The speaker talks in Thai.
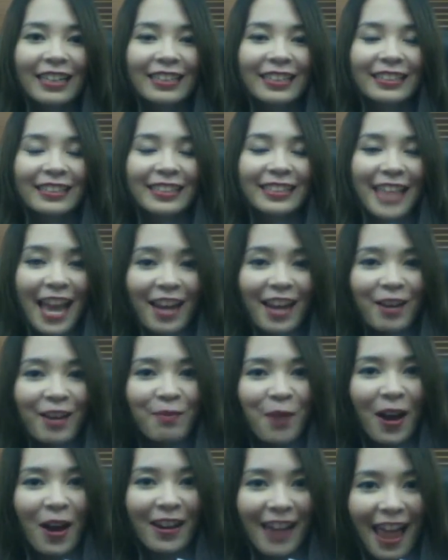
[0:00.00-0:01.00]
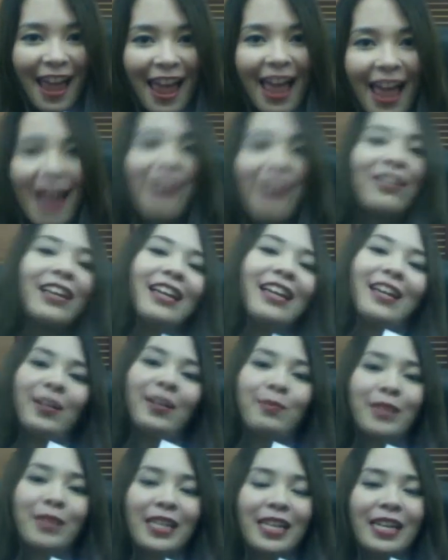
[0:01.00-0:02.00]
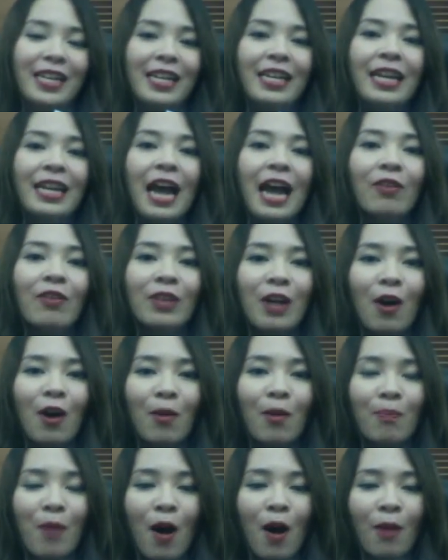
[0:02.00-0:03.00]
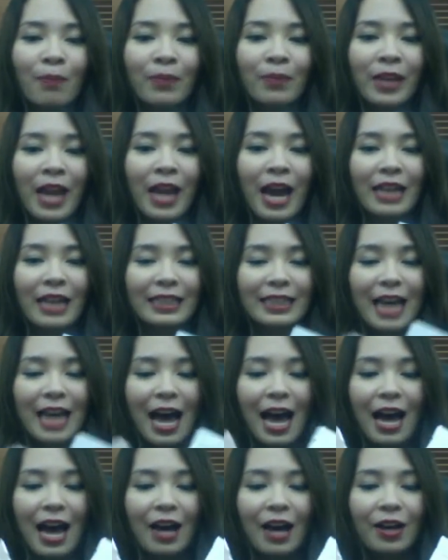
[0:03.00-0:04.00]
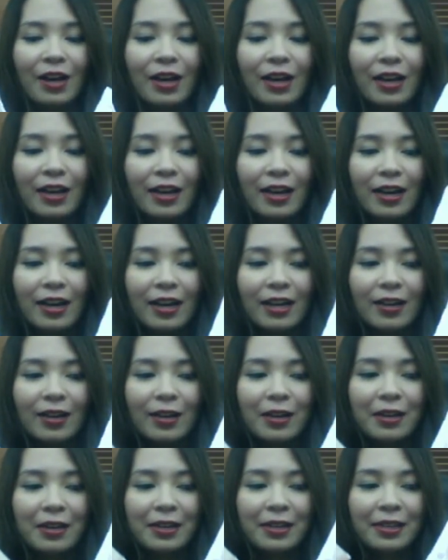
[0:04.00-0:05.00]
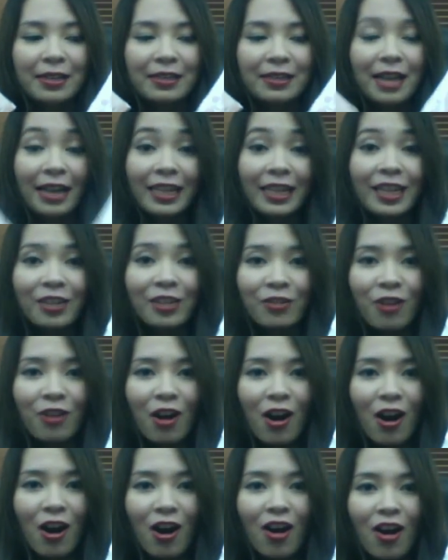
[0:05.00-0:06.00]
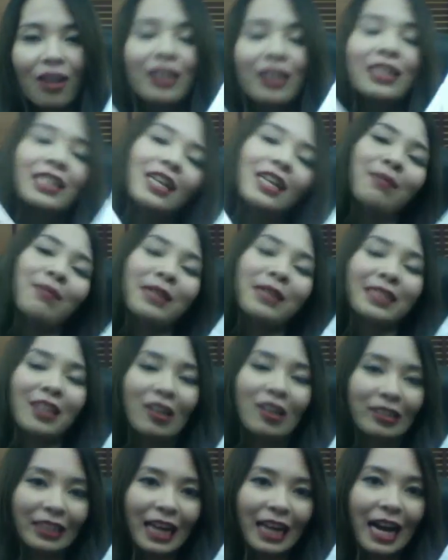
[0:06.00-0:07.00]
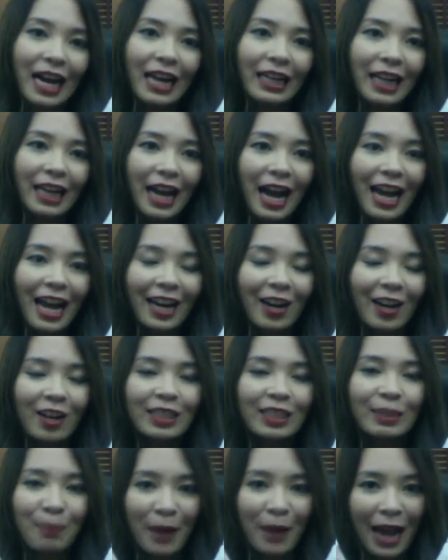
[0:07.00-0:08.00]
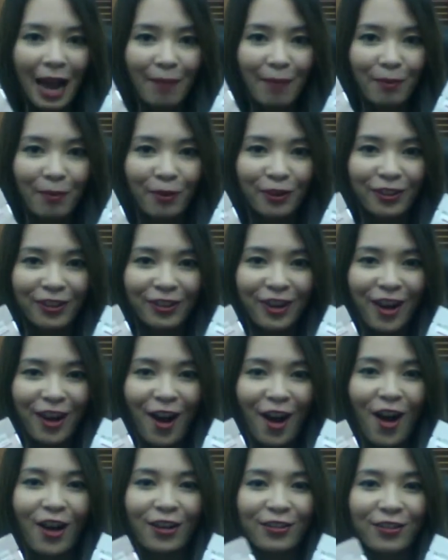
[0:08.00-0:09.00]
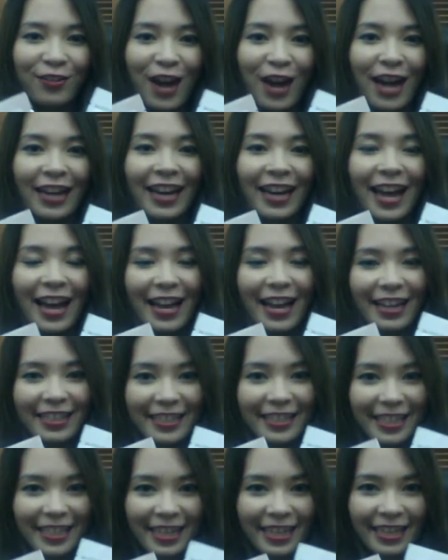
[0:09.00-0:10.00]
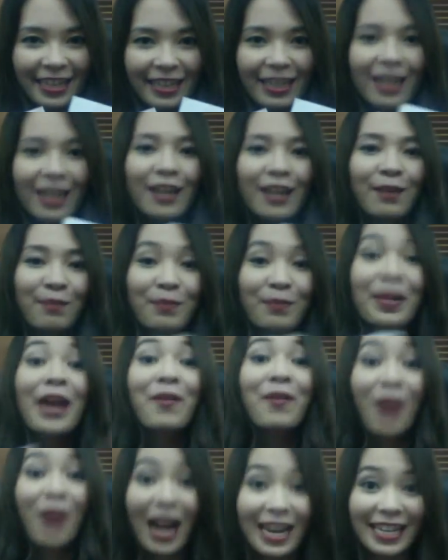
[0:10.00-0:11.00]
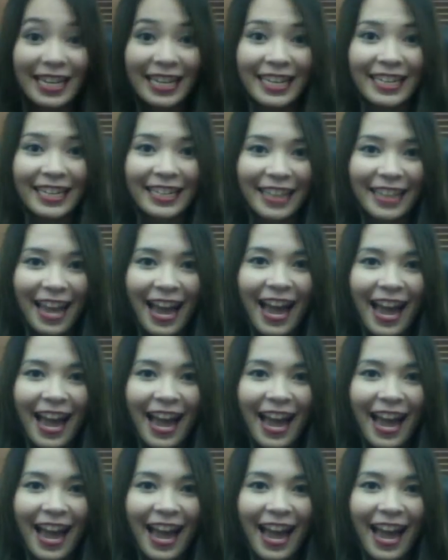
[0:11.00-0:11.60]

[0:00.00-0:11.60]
แชร์เรียบร้อยแล้วอะไรแบบนี้แล้วเดี๋ยวปอมเนี่ยจะลัคกี้ดรอคือเลือกมา2ท่านนะคะแล้วก็จะประกาศผลก่อนวันอาทิตย์ในวันอาทิตย์หน้า